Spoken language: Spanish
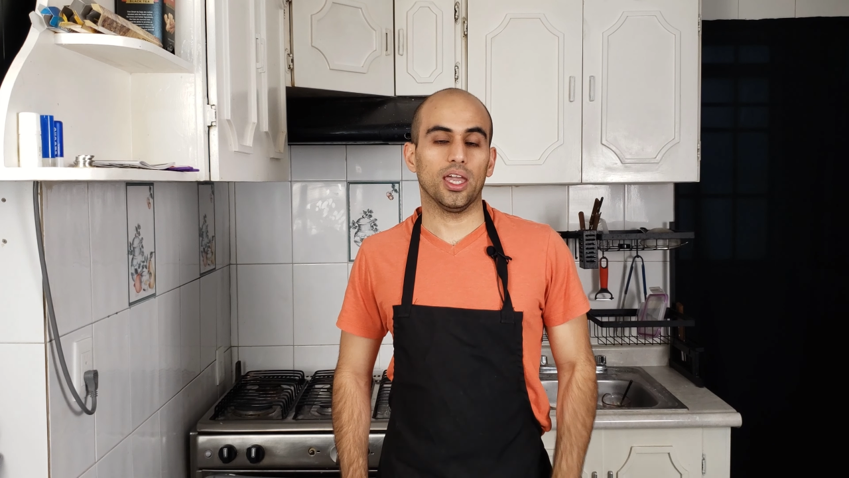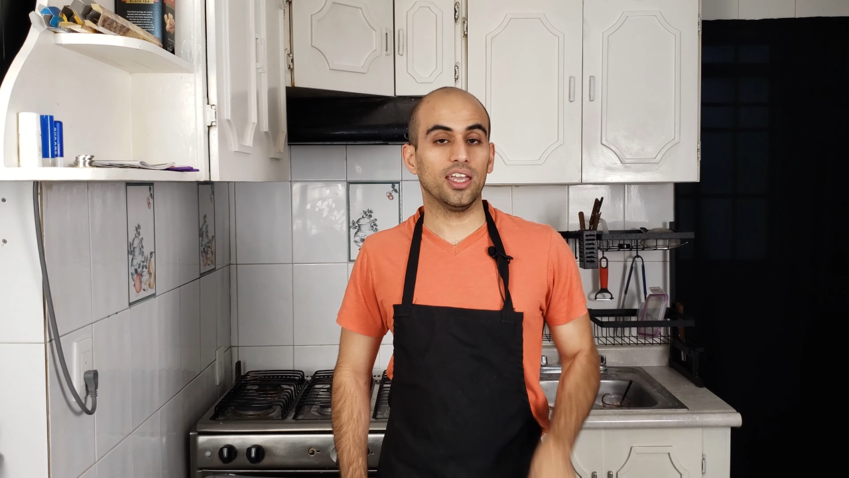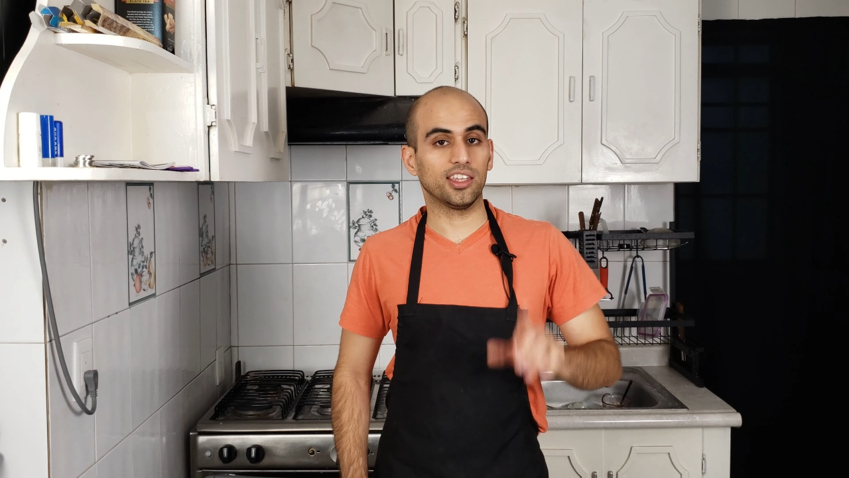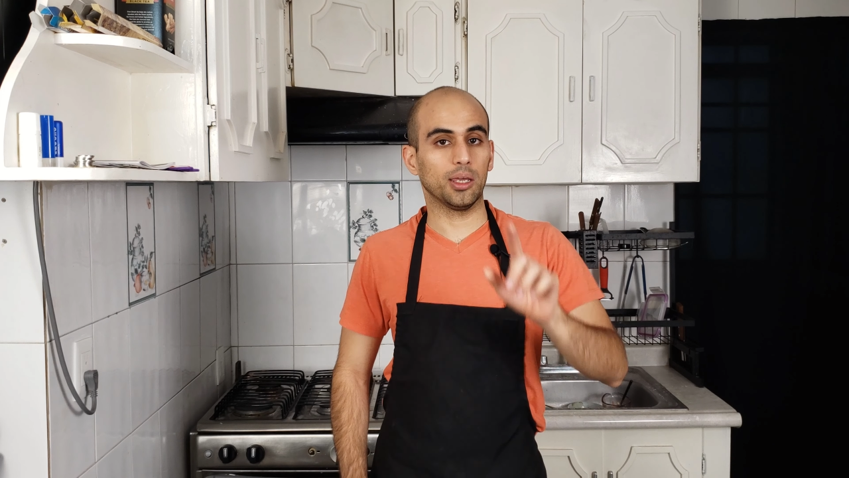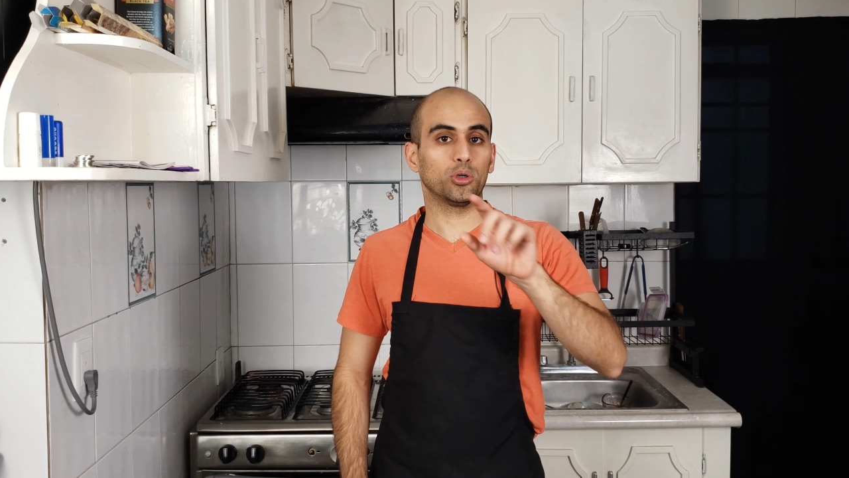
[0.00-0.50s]
y
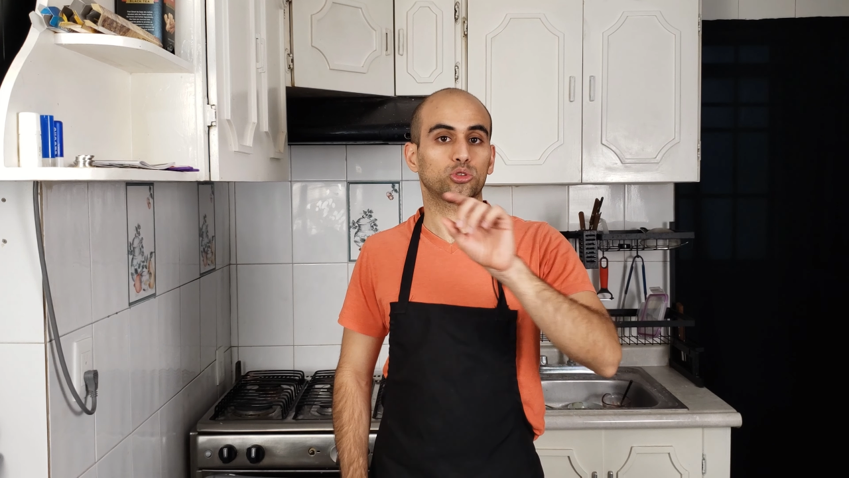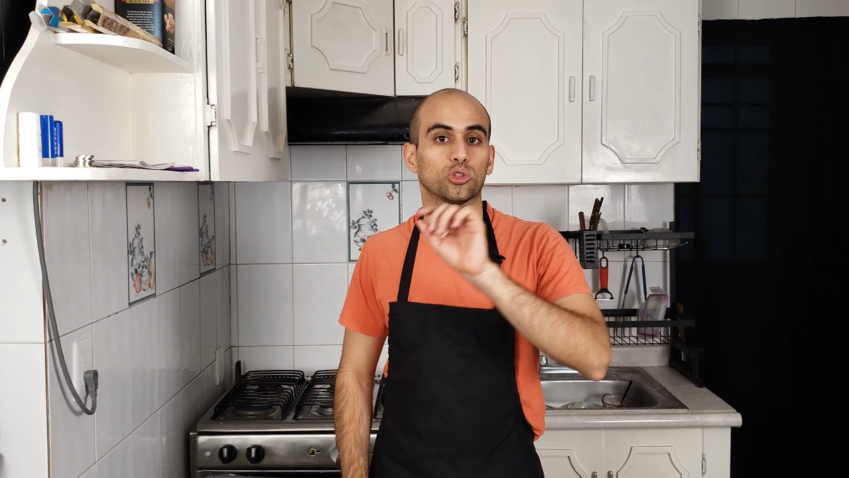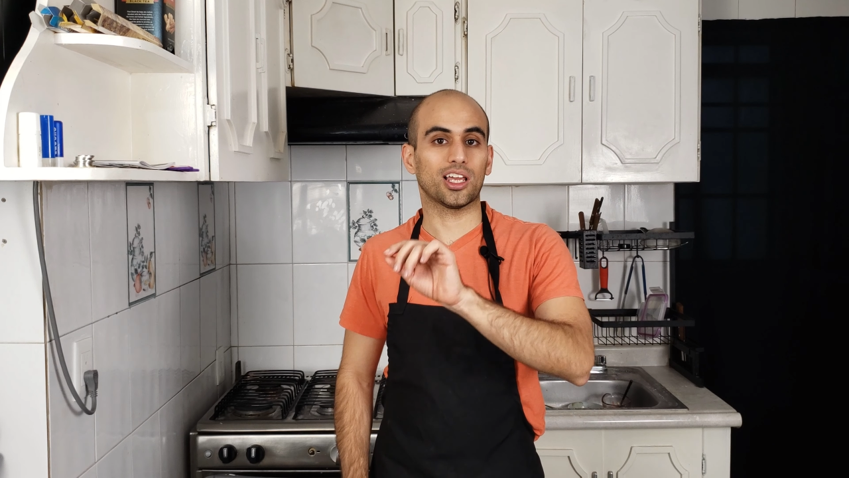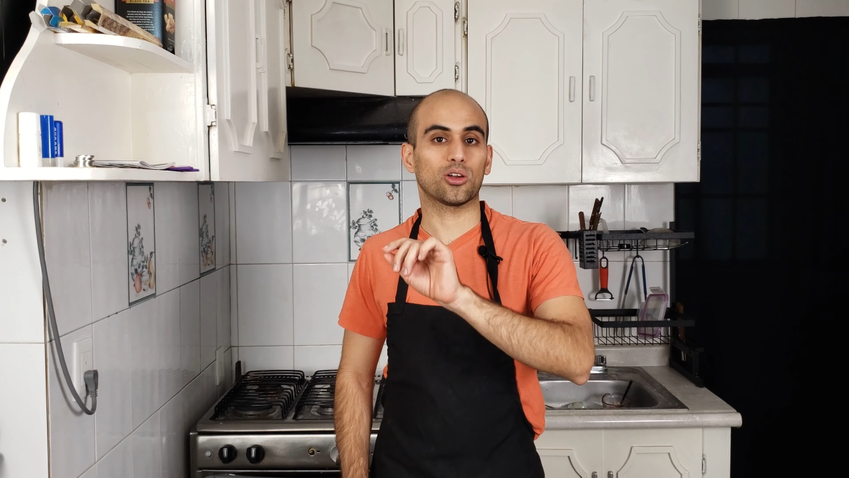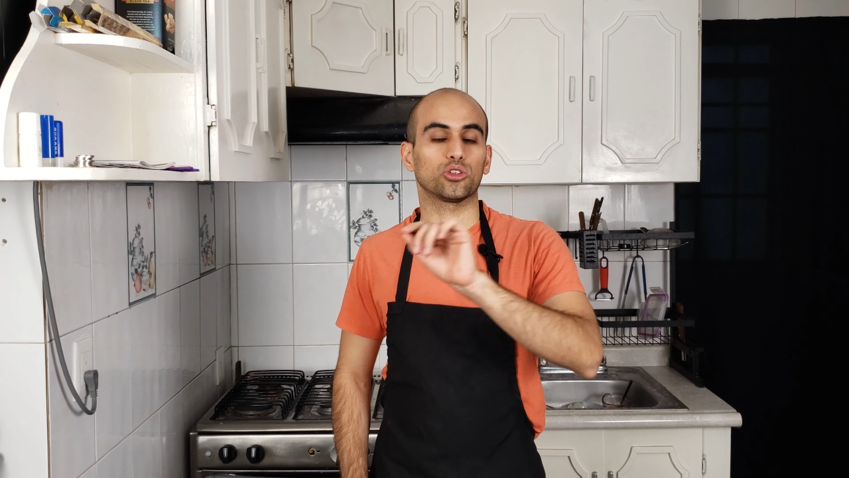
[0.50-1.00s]
tenemos
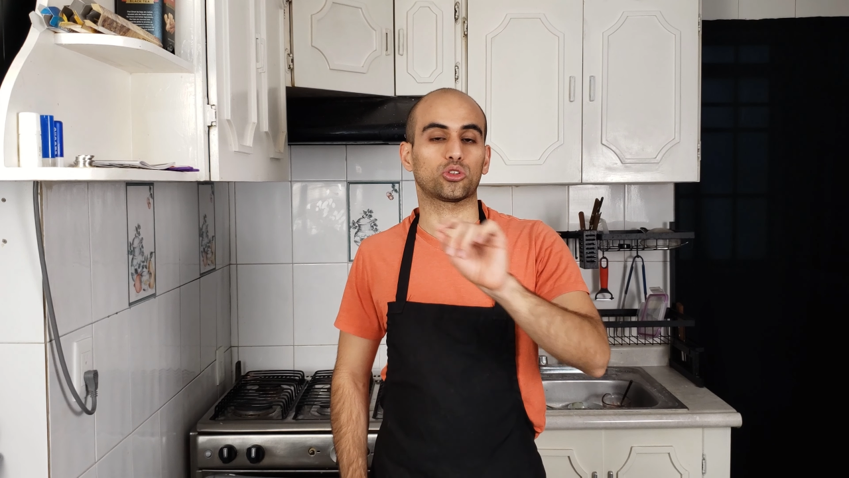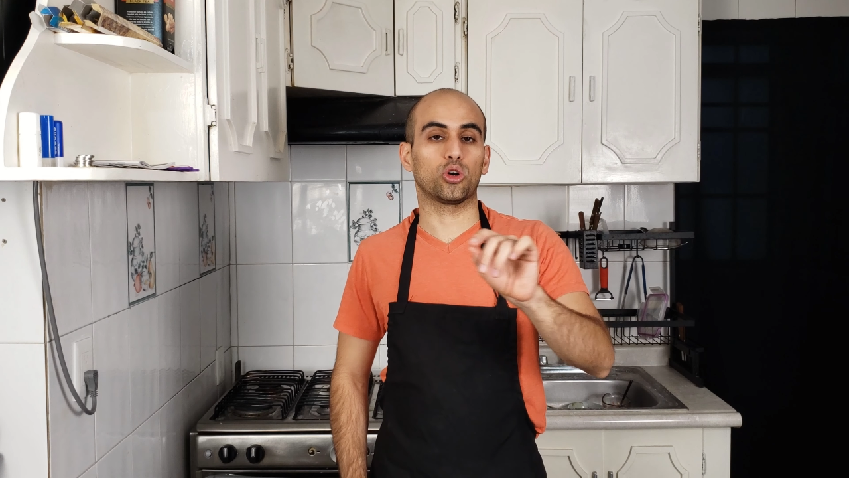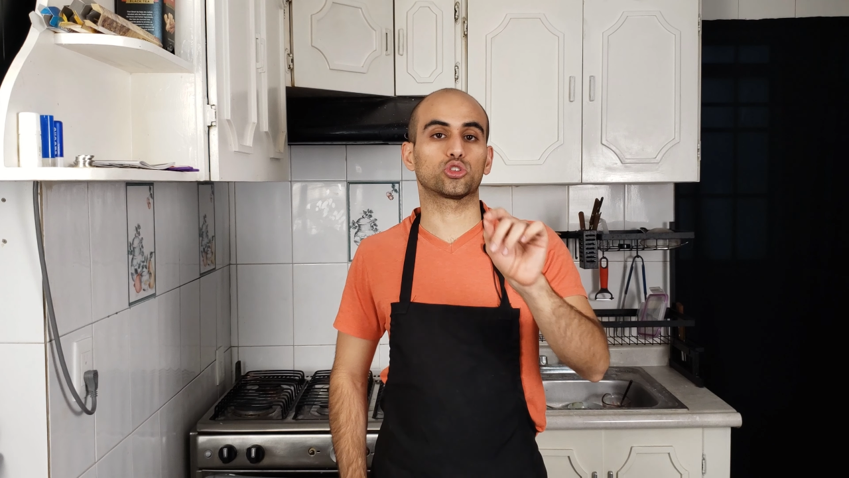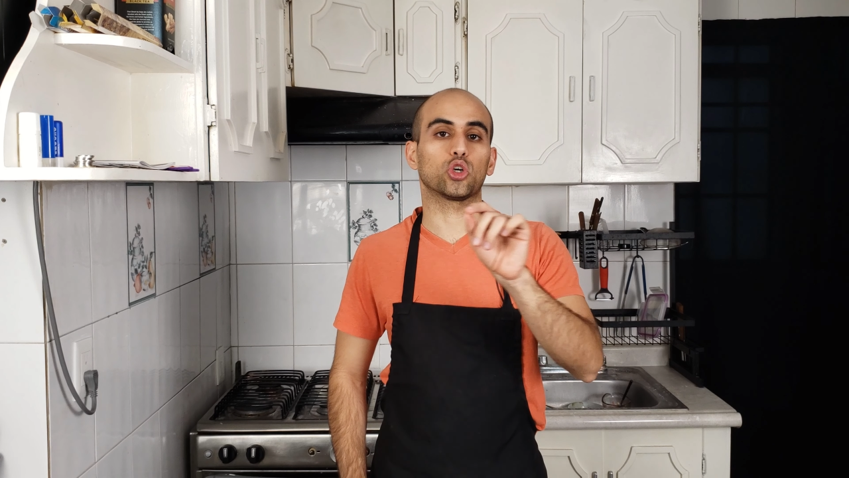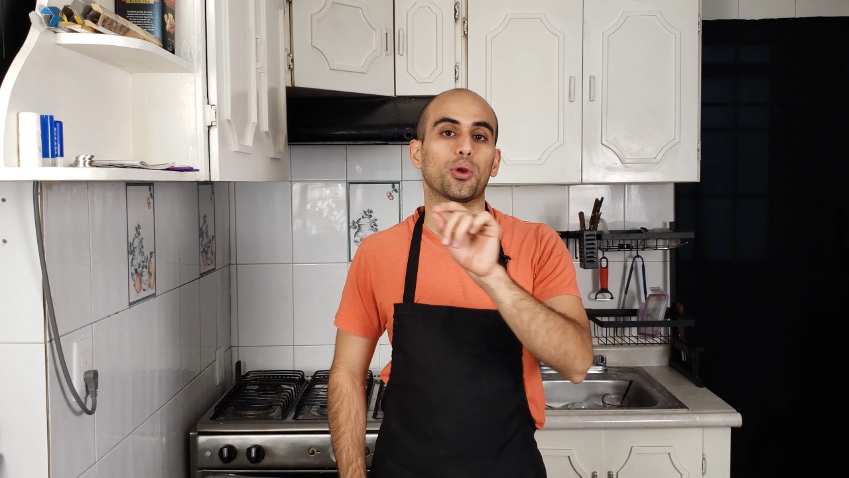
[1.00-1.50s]
total
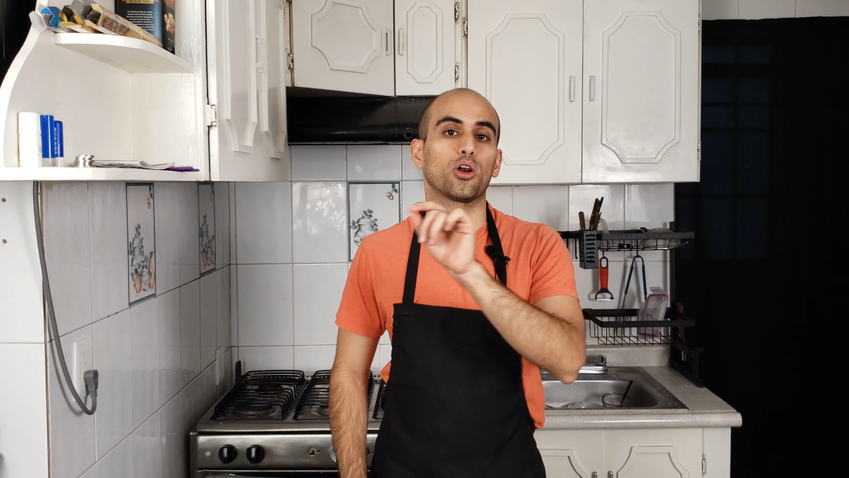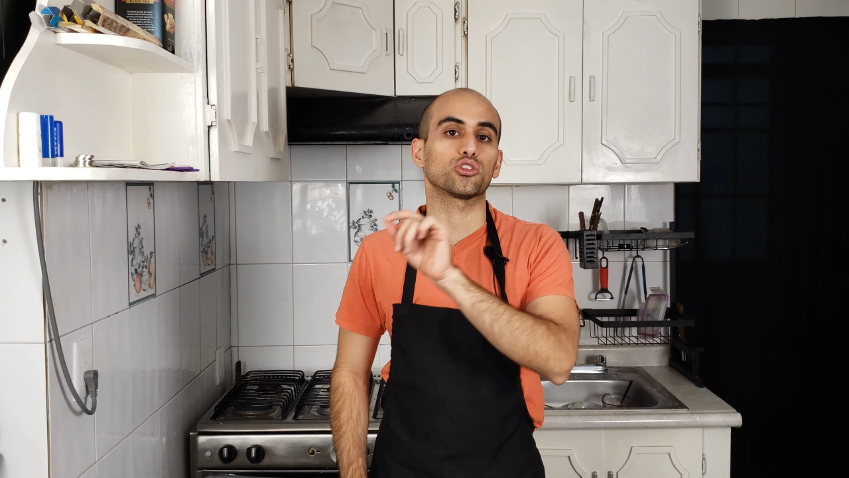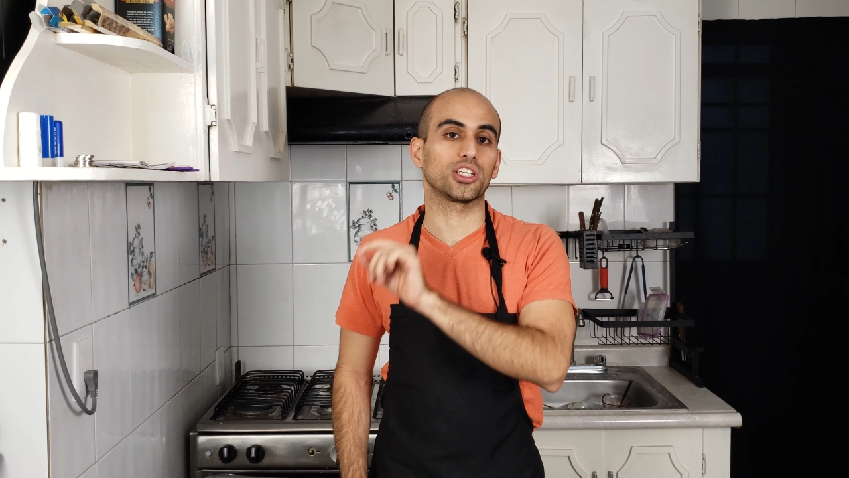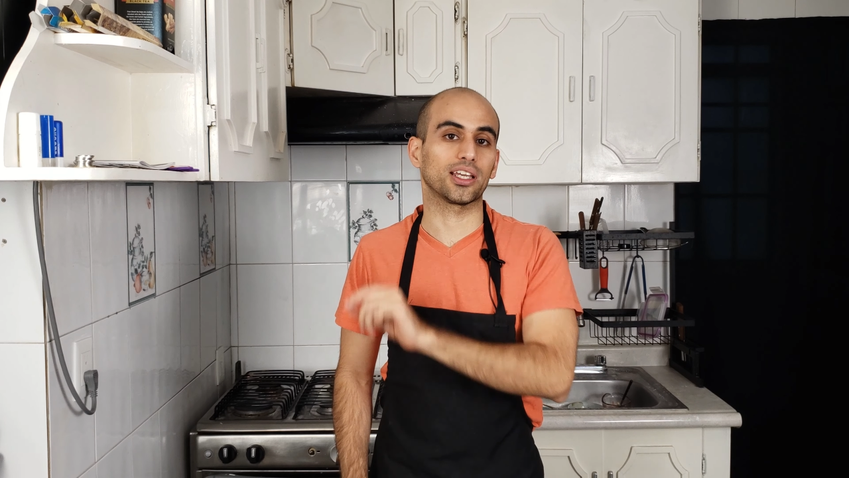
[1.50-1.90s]
control sobre los